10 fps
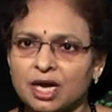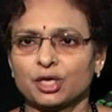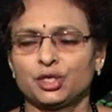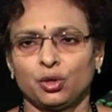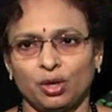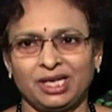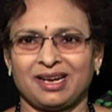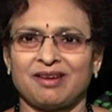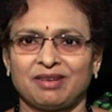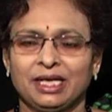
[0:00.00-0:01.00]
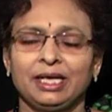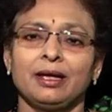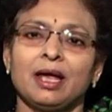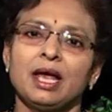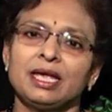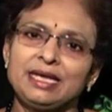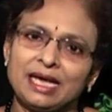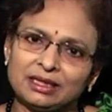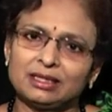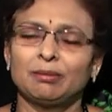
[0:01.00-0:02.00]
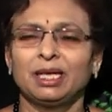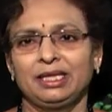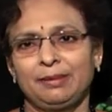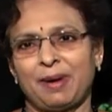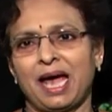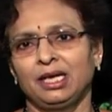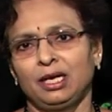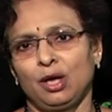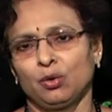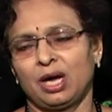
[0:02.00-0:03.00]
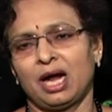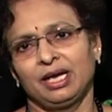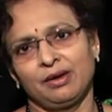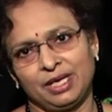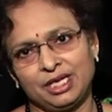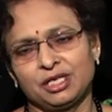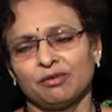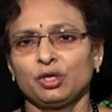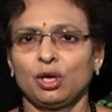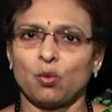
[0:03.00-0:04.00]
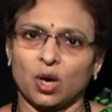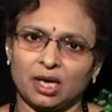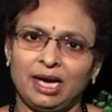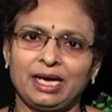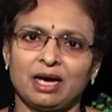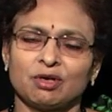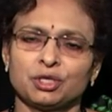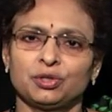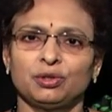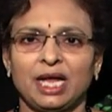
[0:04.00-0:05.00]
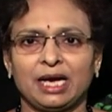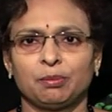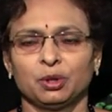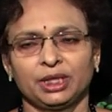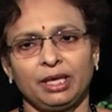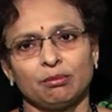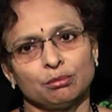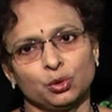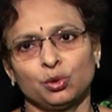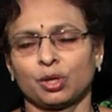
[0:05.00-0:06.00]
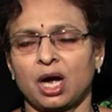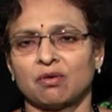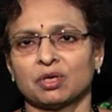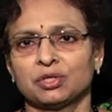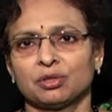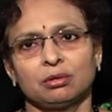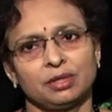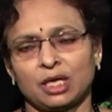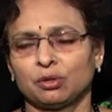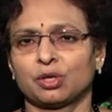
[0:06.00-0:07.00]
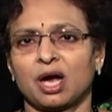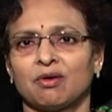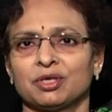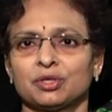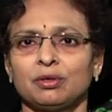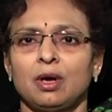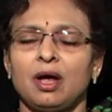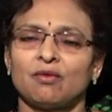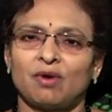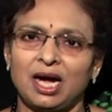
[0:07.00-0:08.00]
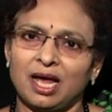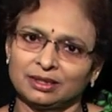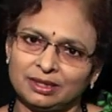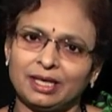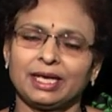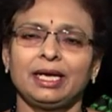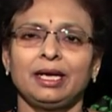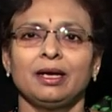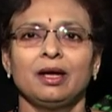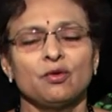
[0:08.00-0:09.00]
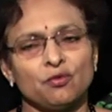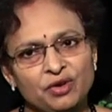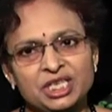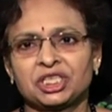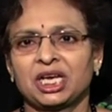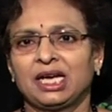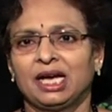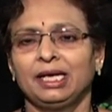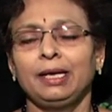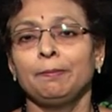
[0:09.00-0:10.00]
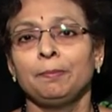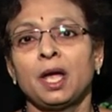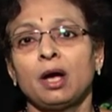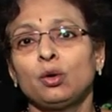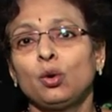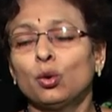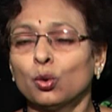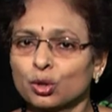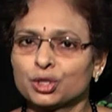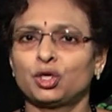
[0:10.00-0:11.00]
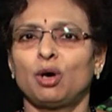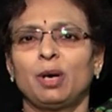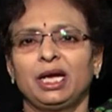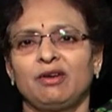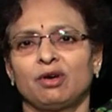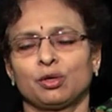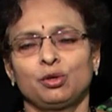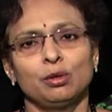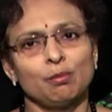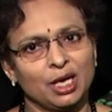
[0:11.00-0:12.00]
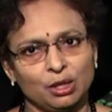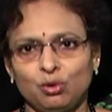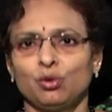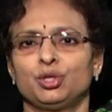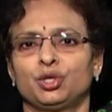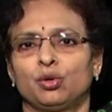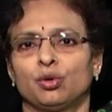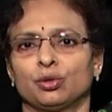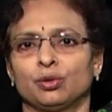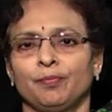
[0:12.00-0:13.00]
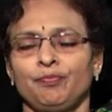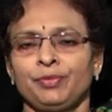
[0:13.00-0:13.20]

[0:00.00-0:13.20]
నడుచుకొని రావాలి ఎంతమంది ప్యానెల్లో ఉన్న అంటే ఇంటర్వ్యూలో ఒకళ్ళే కావచ్చు లేకపోతే ముగ్గురు కావచ్చు నలుగురు కావచ్చు వాళ్ళందరికీ విష్ చేయాలి కూర్చోమనే వరకు మనం కూర్చోకూడదు